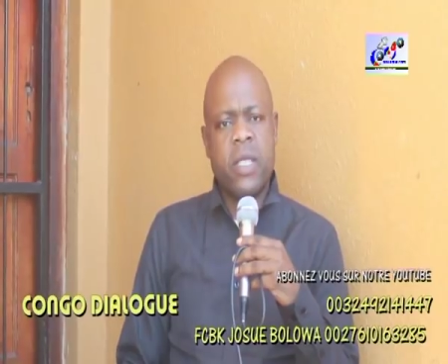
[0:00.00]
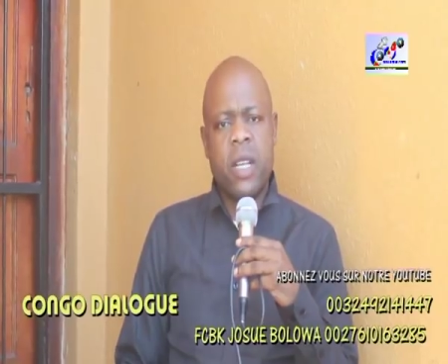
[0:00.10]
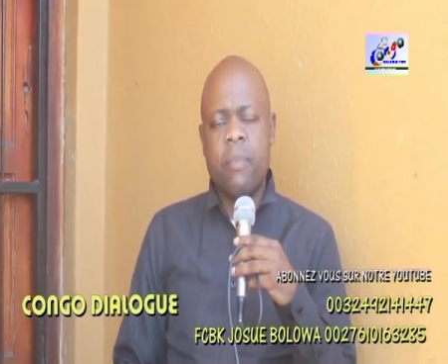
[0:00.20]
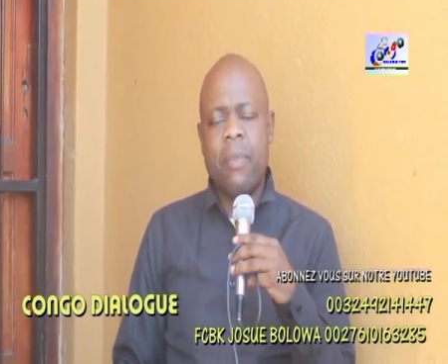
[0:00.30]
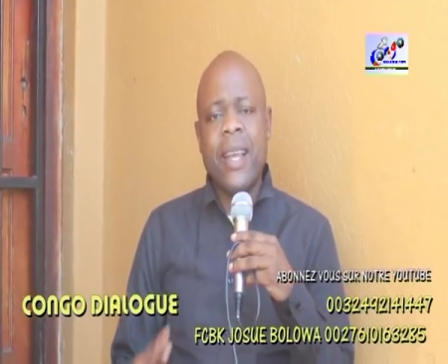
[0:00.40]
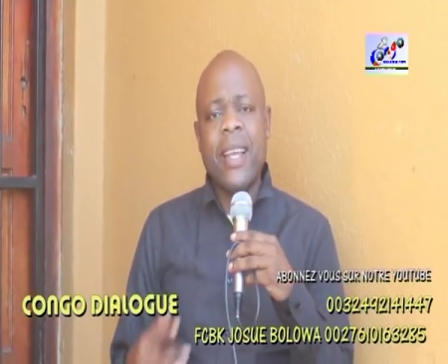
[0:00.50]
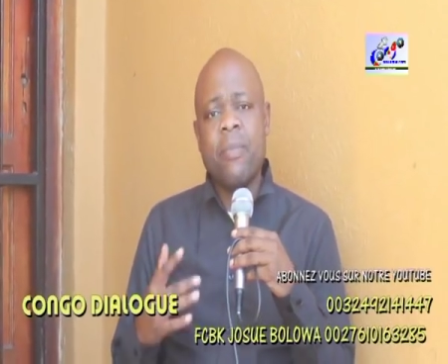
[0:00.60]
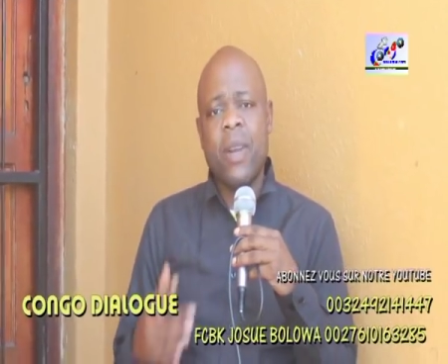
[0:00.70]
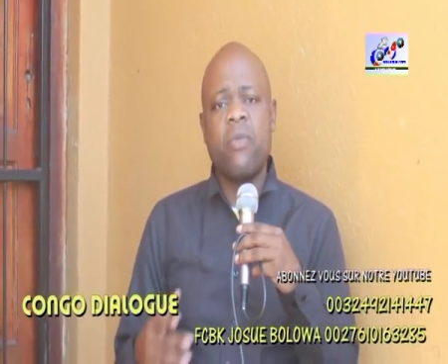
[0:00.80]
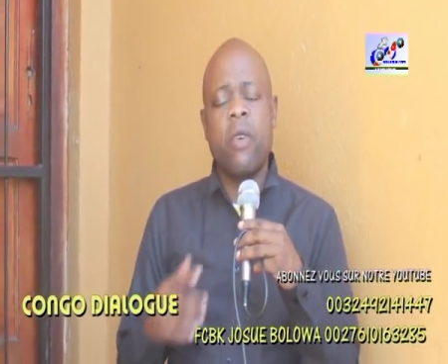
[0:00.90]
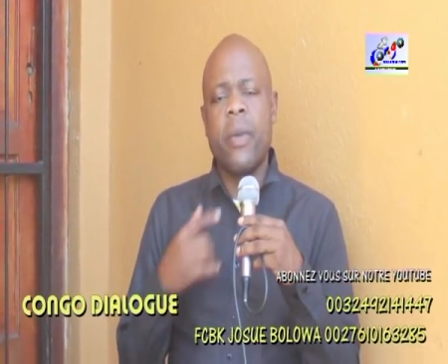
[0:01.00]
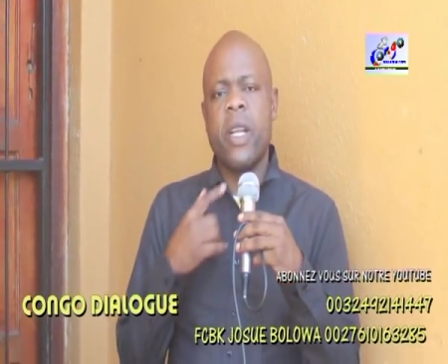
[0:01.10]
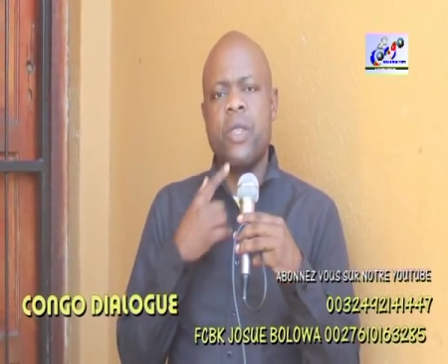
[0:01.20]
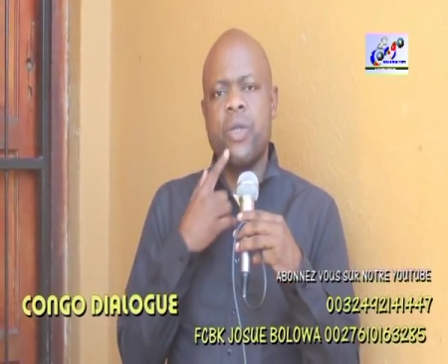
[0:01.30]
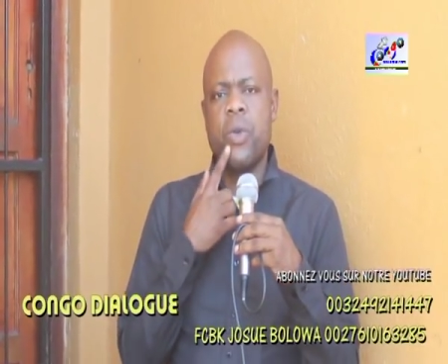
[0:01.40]
Ce n'est pas une plateforme
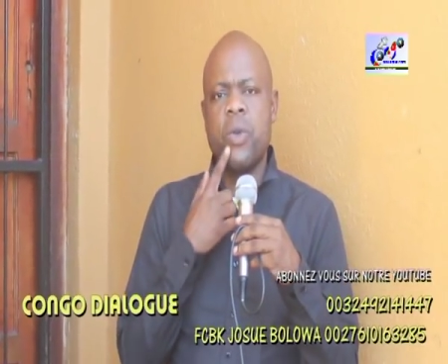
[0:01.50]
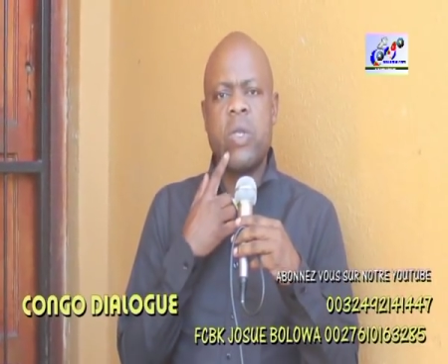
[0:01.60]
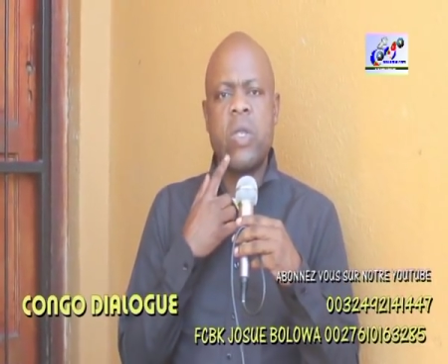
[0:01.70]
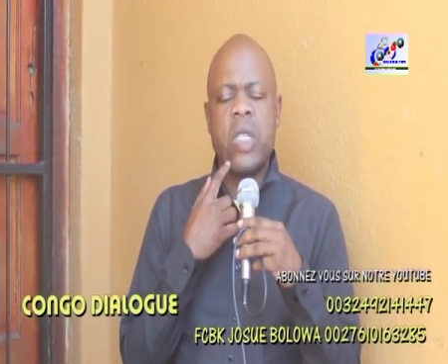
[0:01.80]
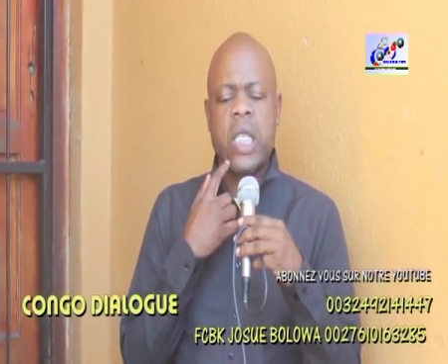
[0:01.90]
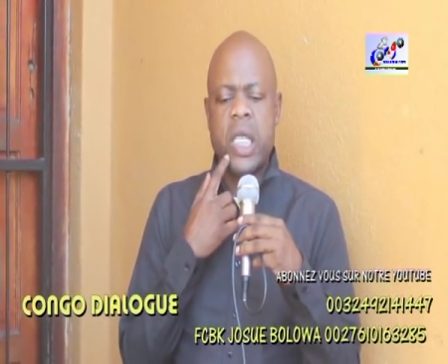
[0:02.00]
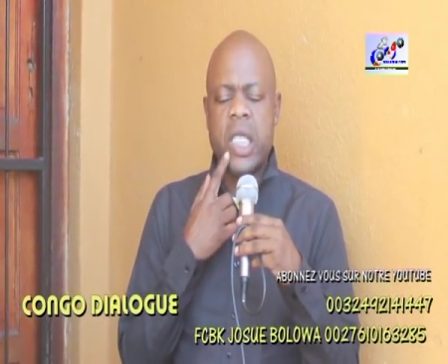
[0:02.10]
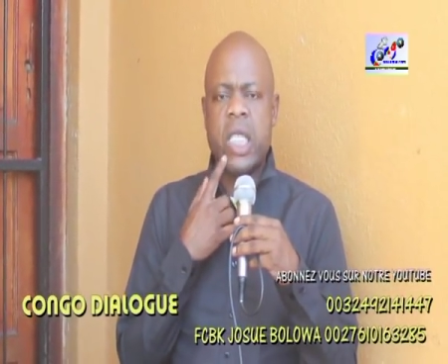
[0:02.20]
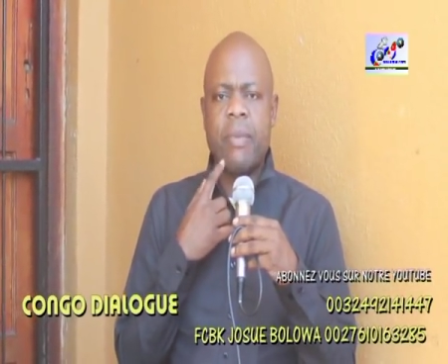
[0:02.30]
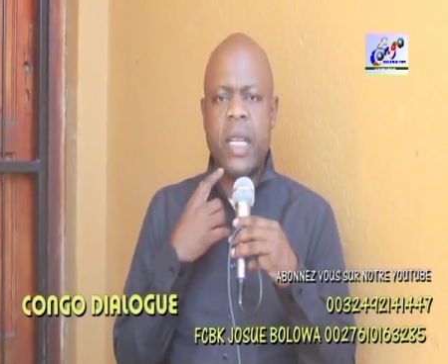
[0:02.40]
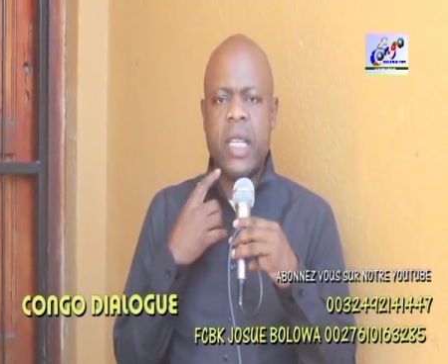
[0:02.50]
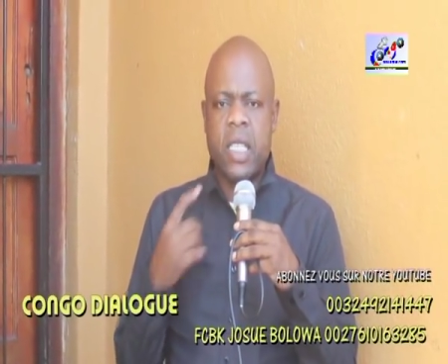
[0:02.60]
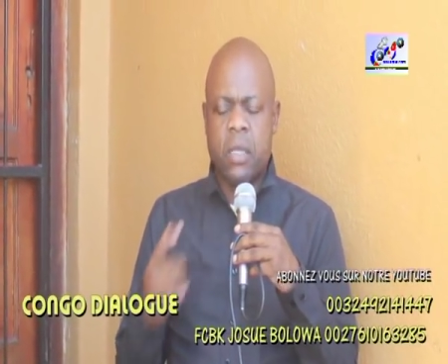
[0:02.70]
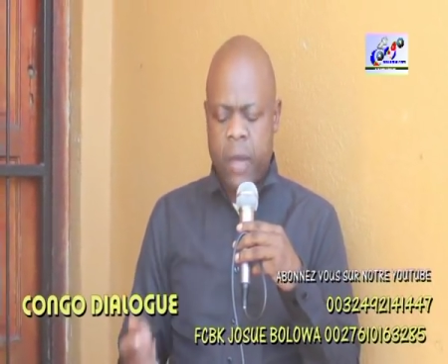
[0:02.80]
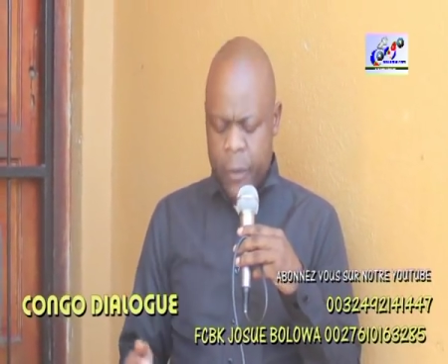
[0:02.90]
d'insultes ni de
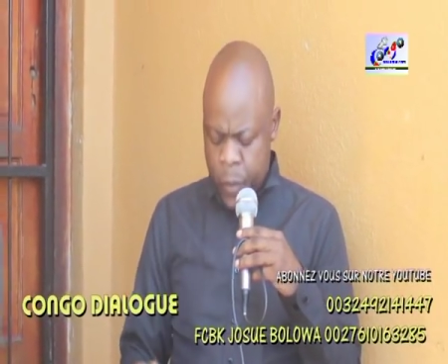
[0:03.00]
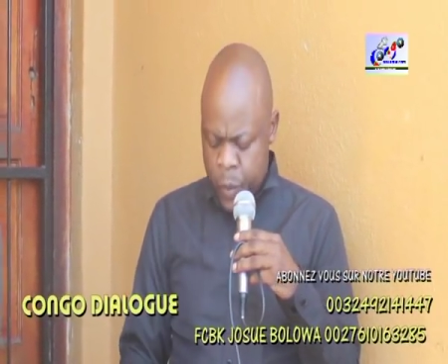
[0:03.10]
tribalisme.